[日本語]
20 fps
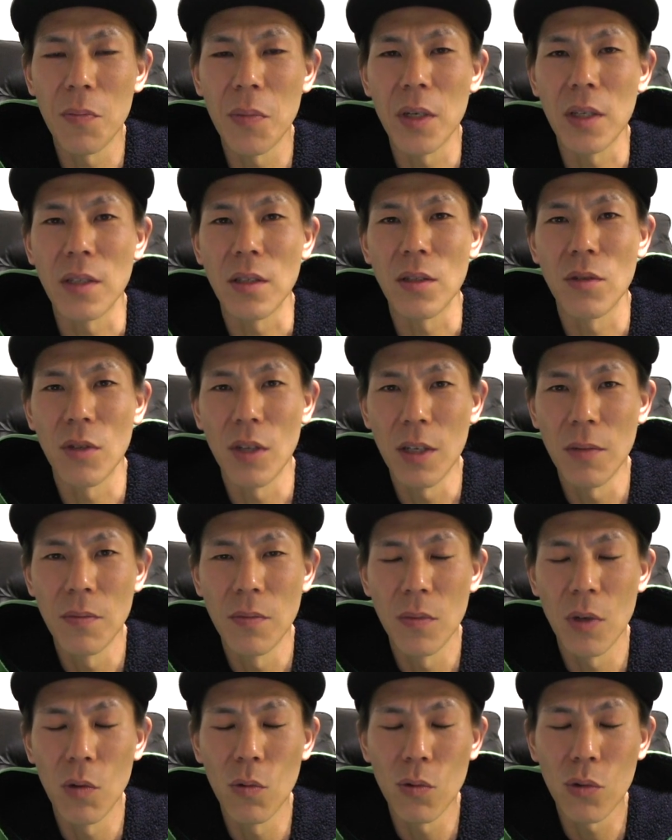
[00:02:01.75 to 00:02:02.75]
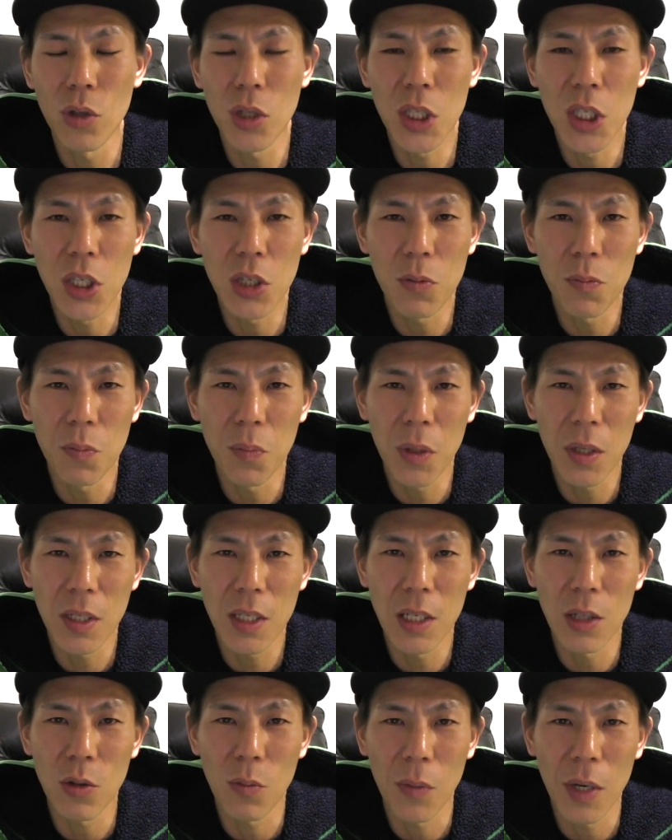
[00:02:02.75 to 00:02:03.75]
ペーンなんですよね。まあ、本当に
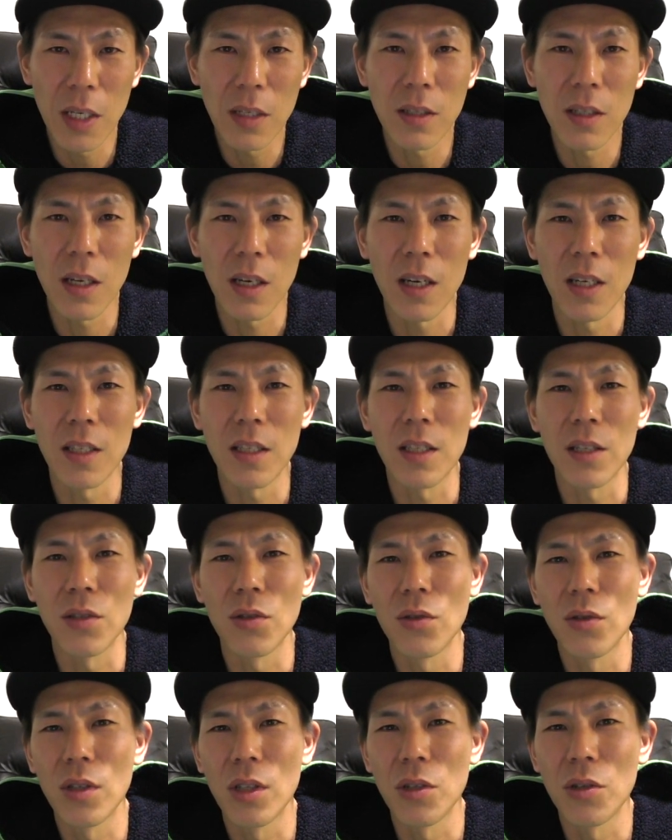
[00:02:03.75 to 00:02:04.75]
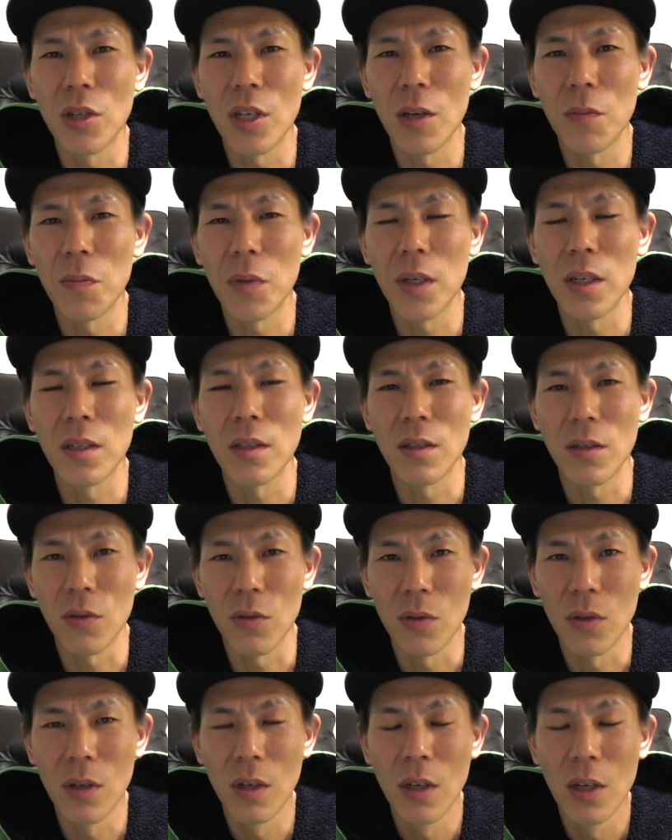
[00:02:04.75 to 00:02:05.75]
20%マイルで返ってくるっていうキャンペーンなんです
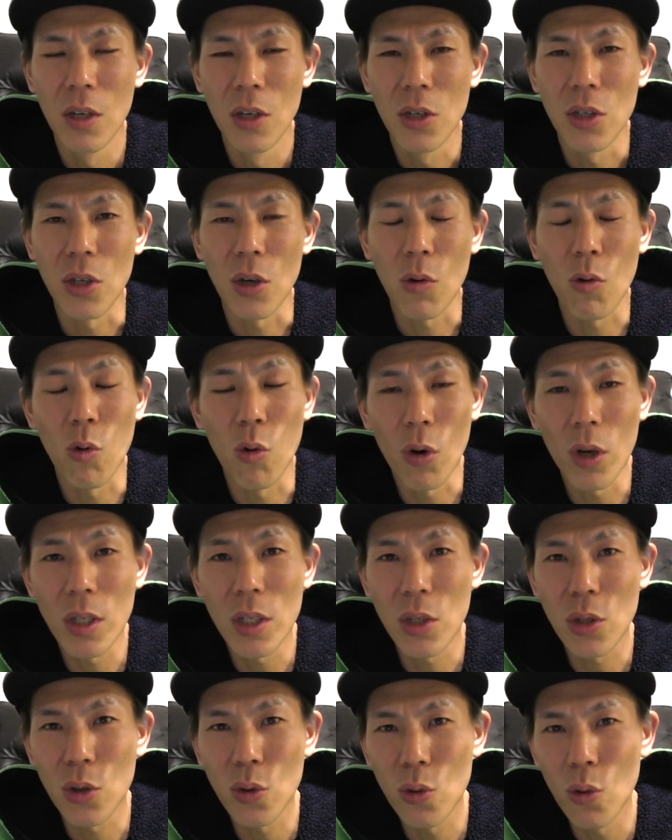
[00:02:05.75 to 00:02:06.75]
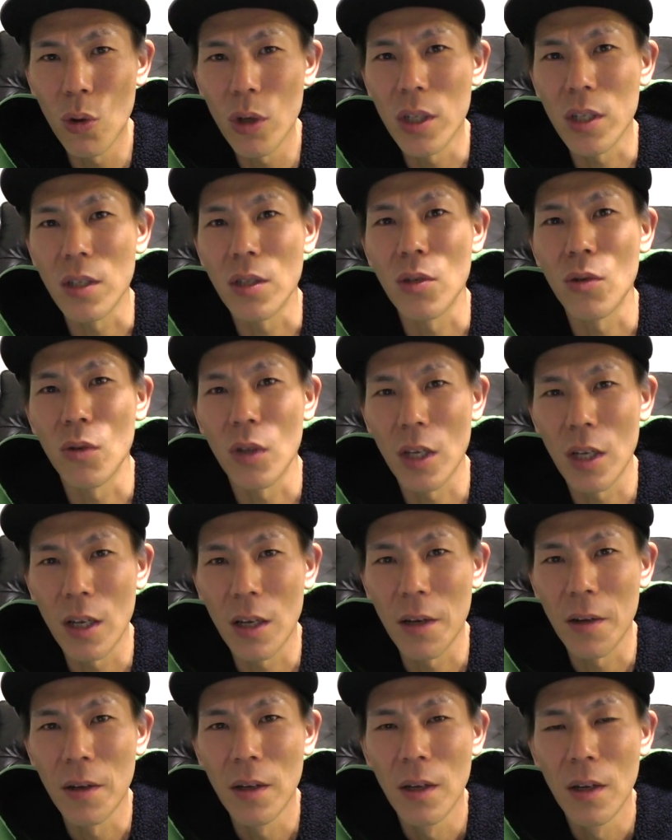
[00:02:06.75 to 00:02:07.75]
よ。いや、これすごいですよ
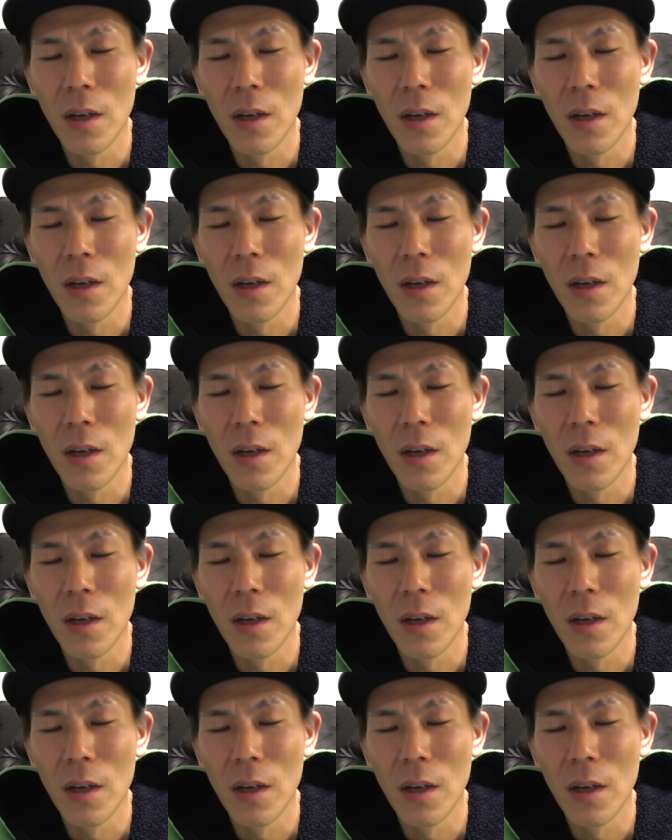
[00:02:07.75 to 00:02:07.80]
ね。